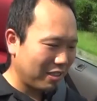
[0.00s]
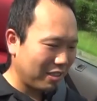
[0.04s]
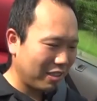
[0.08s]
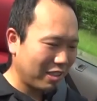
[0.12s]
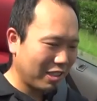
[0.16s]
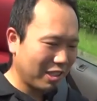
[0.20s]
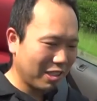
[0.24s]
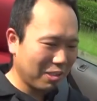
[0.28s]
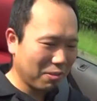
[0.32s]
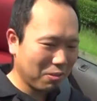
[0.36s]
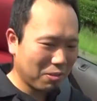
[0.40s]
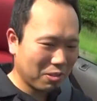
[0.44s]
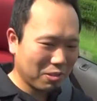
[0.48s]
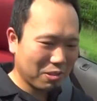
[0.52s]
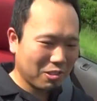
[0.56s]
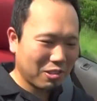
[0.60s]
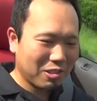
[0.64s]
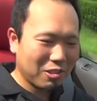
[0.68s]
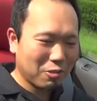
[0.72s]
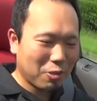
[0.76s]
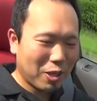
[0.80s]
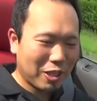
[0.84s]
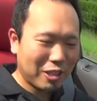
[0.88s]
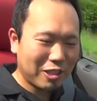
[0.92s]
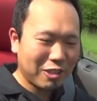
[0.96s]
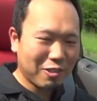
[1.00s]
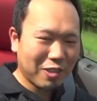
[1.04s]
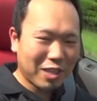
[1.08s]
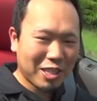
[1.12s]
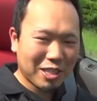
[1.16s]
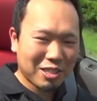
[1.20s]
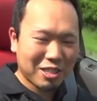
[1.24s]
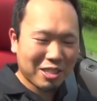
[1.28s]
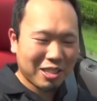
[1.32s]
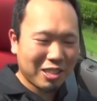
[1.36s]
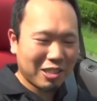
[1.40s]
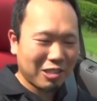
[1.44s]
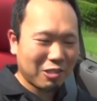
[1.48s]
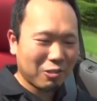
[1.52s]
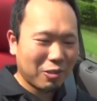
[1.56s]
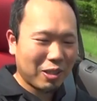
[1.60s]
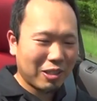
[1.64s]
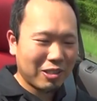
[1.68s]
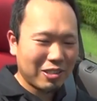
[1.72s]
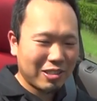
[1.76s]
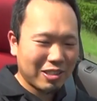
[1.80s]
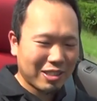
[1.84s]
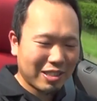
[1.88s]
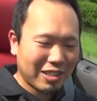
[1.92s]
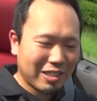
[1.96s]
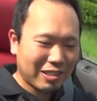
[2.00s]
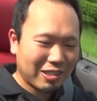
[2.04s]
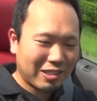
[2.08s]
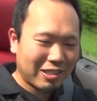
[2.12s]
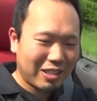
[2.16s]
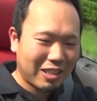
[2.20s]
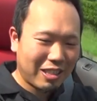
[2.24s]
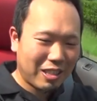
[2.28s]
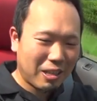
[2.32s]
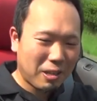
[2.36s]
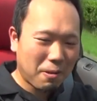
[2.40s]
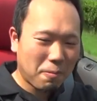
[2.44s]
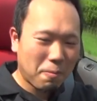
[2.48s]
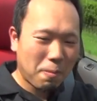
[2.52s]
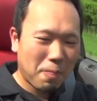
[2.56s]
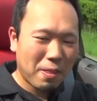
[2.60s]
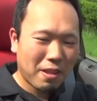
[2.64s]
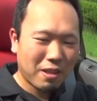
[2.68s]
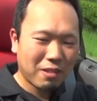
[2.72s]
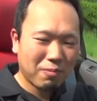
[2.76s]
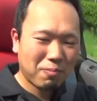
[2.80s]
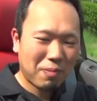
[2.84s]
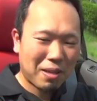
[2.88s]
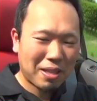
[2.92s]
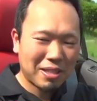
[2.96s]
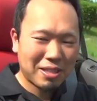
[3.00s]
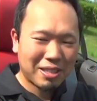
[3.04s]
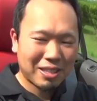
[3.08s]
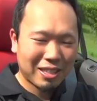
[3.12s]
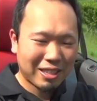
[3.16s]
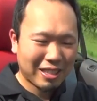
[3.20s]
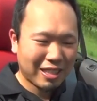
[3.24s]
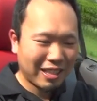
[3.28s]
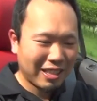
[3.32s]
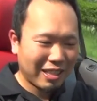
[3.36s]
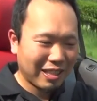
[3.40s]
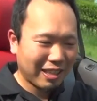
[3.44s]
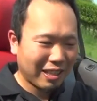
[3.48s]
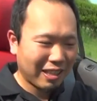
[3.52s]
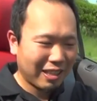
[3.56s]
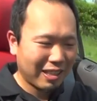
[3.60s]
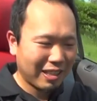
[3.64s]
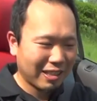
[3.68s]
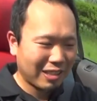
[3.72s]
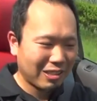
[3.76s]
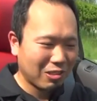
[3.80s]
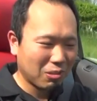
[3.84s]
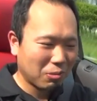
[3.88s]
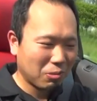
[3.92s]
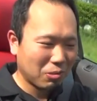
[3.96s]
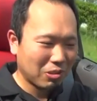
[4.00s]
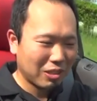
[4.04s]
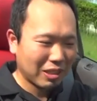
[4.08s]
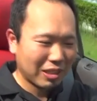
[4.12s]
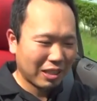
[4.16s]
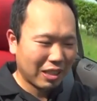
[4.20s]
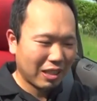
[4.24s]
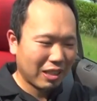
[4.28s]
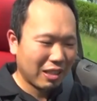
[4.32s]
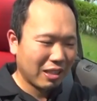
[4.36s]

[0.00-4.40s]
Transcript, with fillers: いやでも悪いわけじゃないよ悪いんじゃなくてパンチが足らんかなって思うだけ